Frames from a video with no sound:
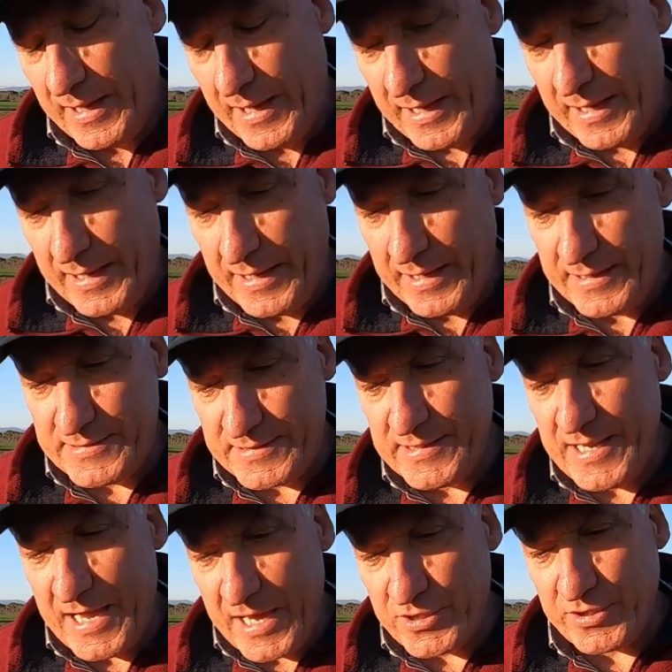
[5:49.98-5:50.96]
eh,
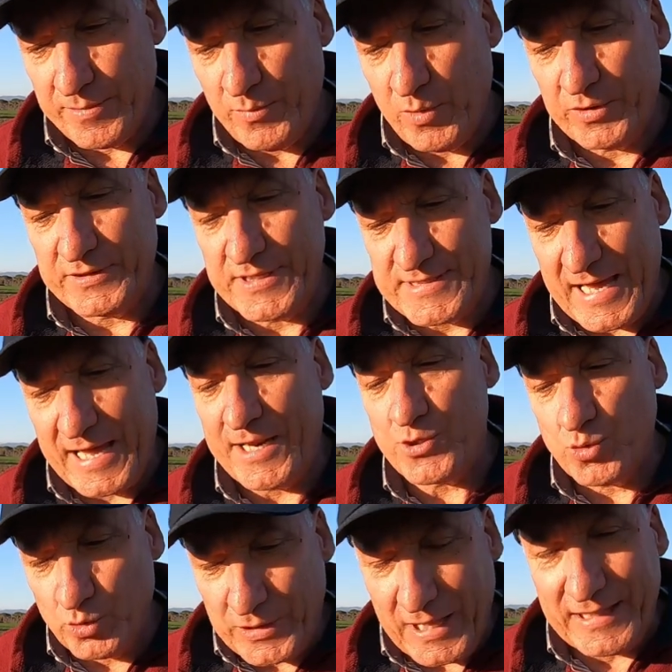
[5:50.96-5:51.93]
si riesce a ammortizzare
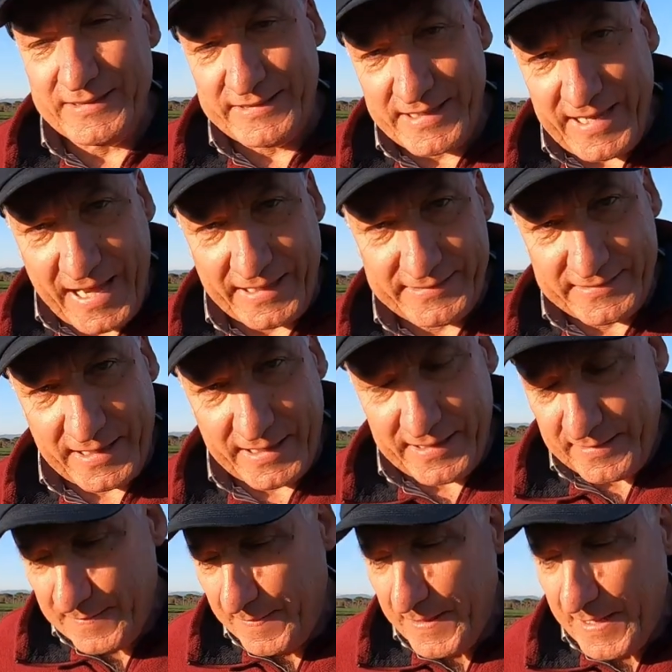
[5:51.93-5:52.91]
su tanti ettari.